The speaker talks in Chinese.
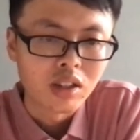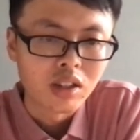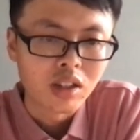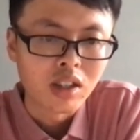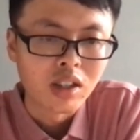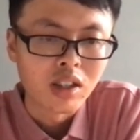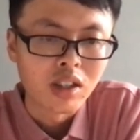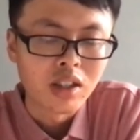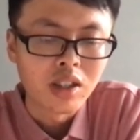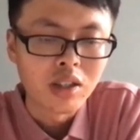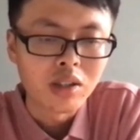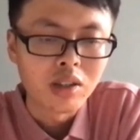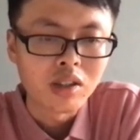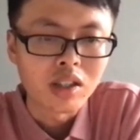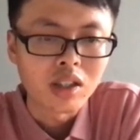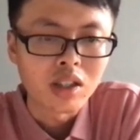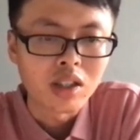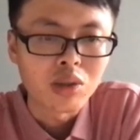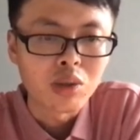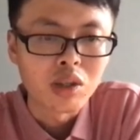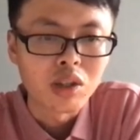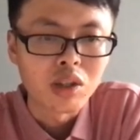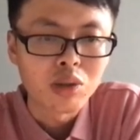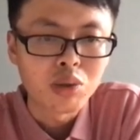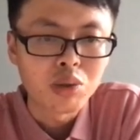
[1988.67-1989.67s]
这个 Ledger 的一个
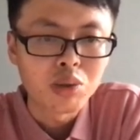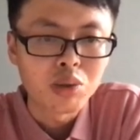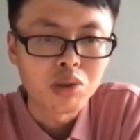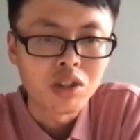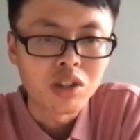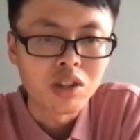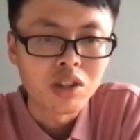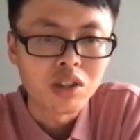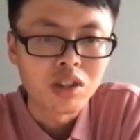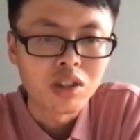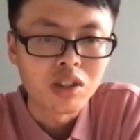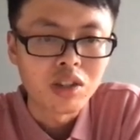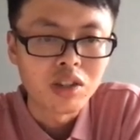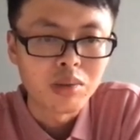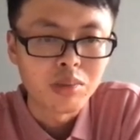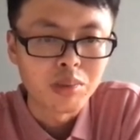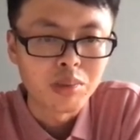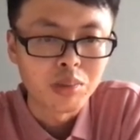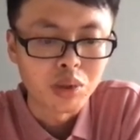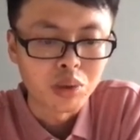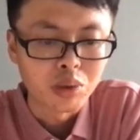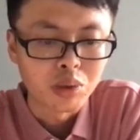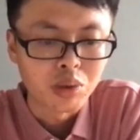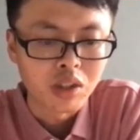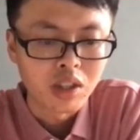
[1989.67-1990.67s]
元数据信息，
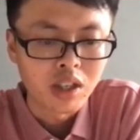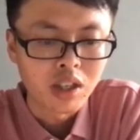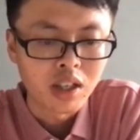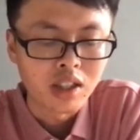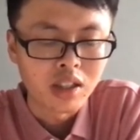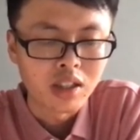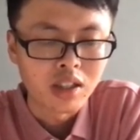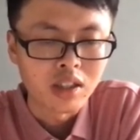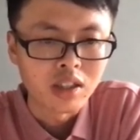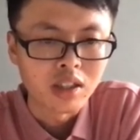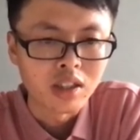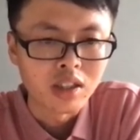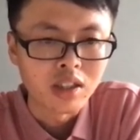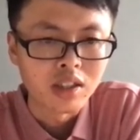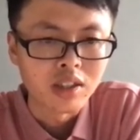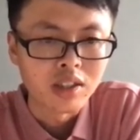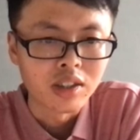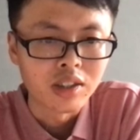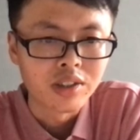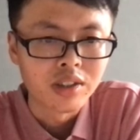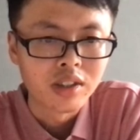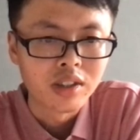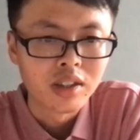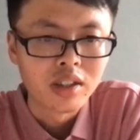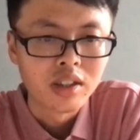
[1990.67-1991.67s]
比如说它的一个
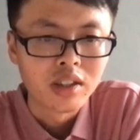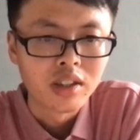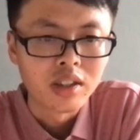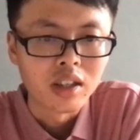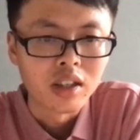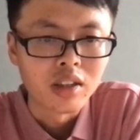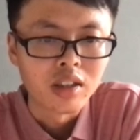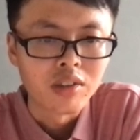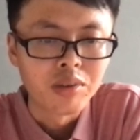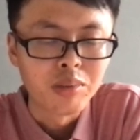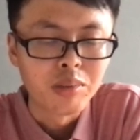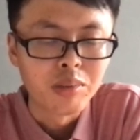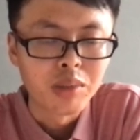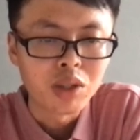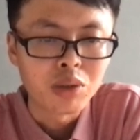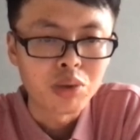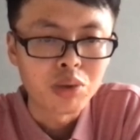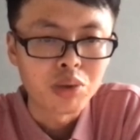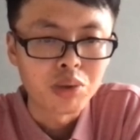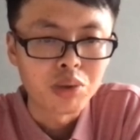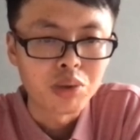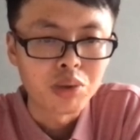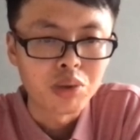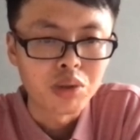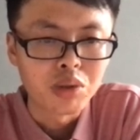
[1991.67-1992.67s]
啊、呃、分片数
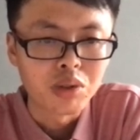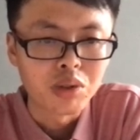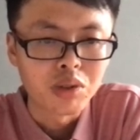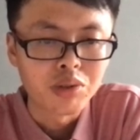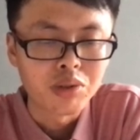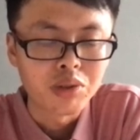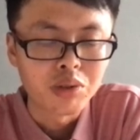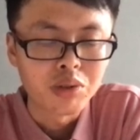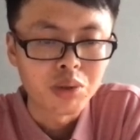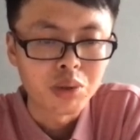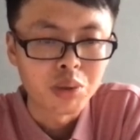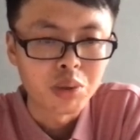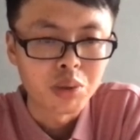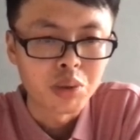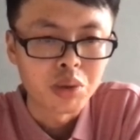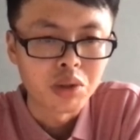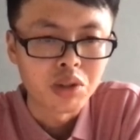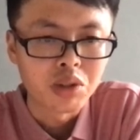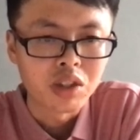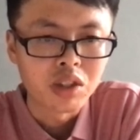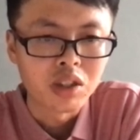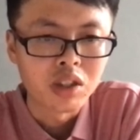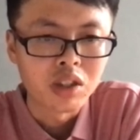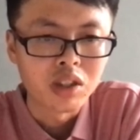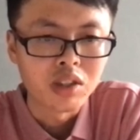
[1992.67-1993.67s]
据数据
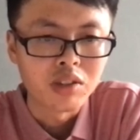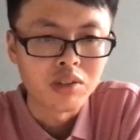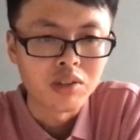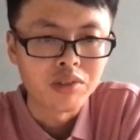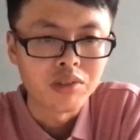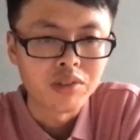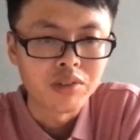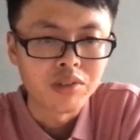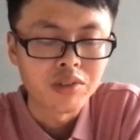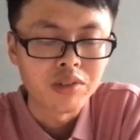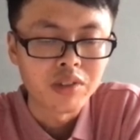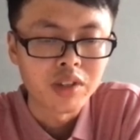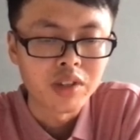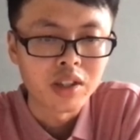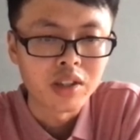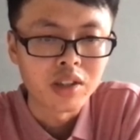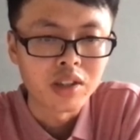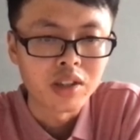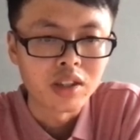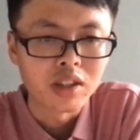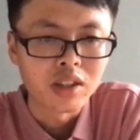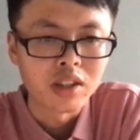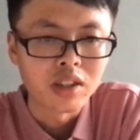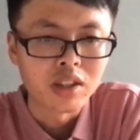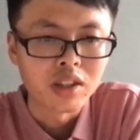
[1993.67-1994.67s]
是可以放到
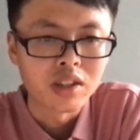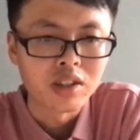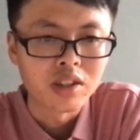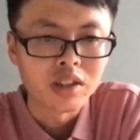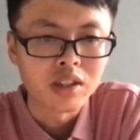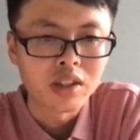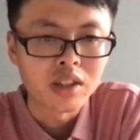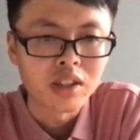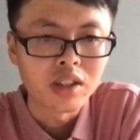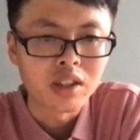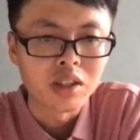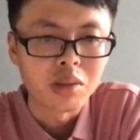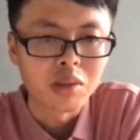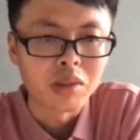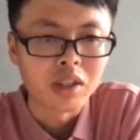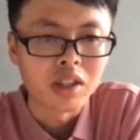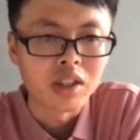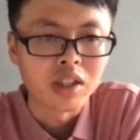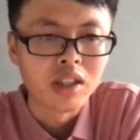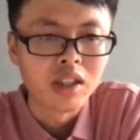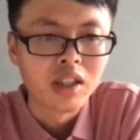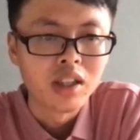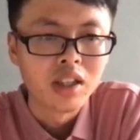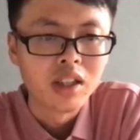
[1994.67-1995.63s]
一个 Z K 里面，